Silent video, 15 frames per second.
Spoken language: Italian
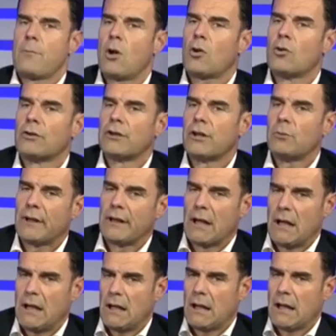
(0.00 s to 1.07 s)
Diciamo la
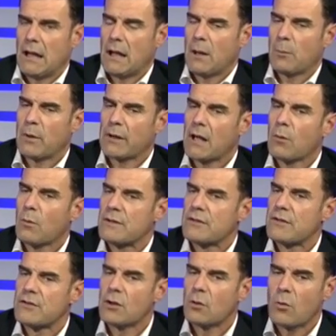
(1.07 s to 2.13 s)
continuità eh, perché in
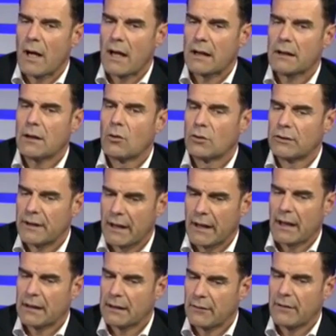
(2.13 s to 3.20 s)
questi cinque anni,
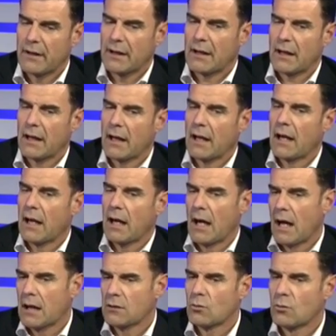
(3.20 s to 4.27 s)
oltre ad aver eh,
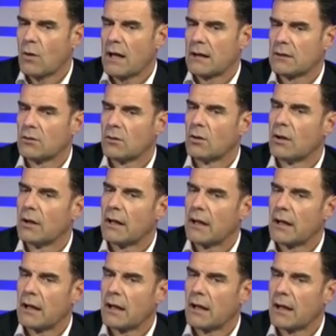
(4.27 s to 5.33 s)
attuato
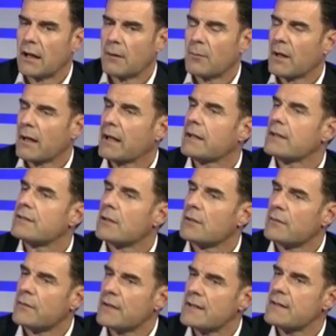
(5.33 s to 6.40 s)
eh, parecchi
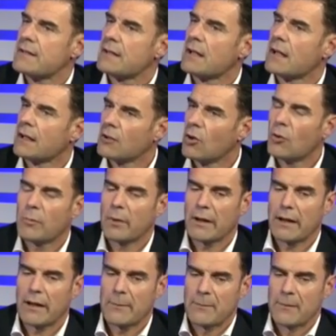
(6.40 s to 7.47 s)
servizi ed
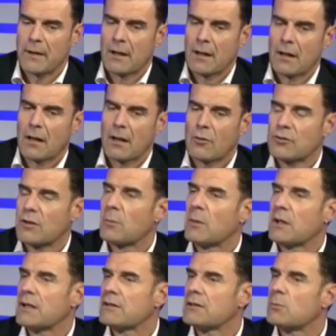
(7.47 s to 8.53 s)
opere, lo sa
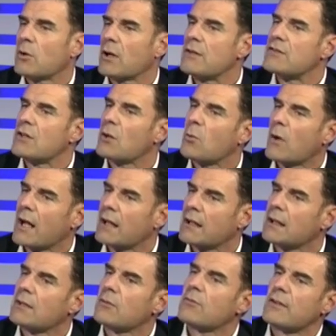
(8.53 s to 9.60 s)
benissimo che in cinque
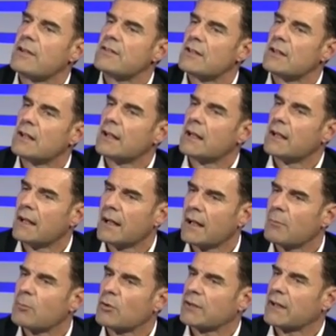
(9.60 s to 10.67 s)
anni è difficile
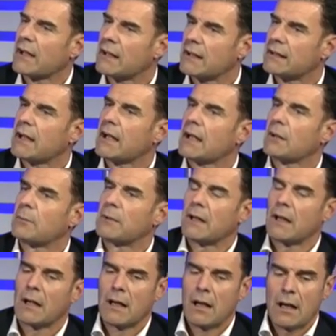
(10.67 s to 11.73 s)
eh, portarli a
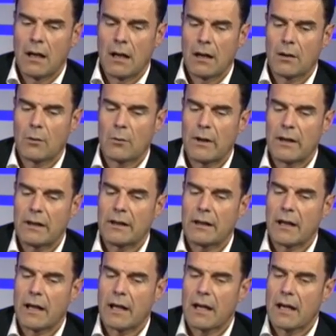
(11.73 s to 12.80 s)
termine
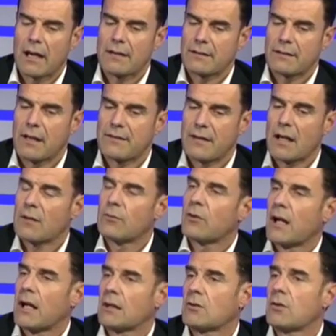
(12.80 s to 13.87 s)
quindi eh, si è già
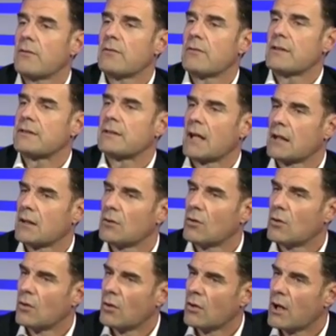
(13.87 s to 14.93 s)
lavorato
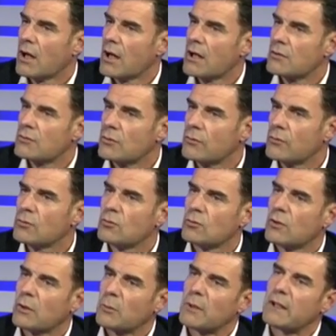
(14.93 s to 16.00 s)
investendo eh, sul
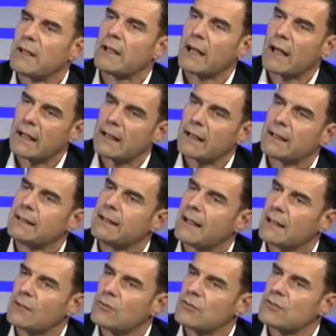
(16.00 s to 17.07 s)
futuro e quindi anche al di
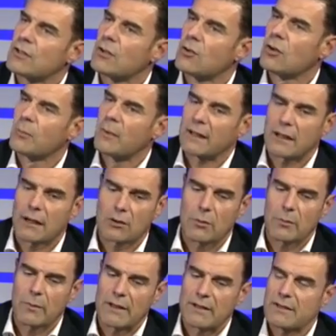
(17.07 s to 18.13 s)
là di un singolo
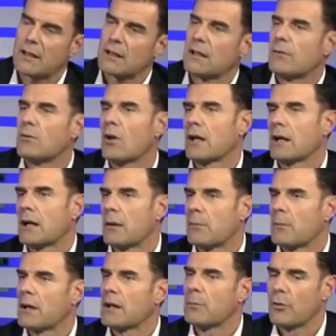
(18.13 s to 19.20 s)
mandato amministrativo
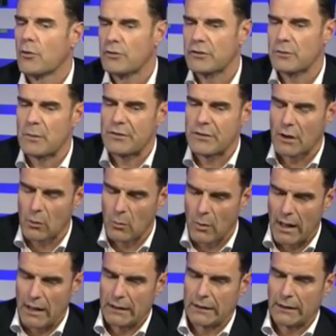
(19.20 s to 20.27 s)
anche per i prossimi
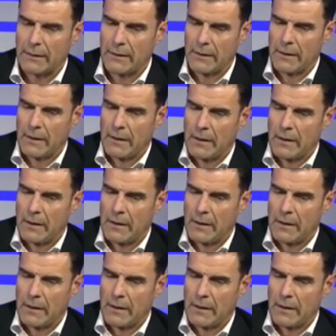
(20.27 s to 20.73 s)
cinque anni.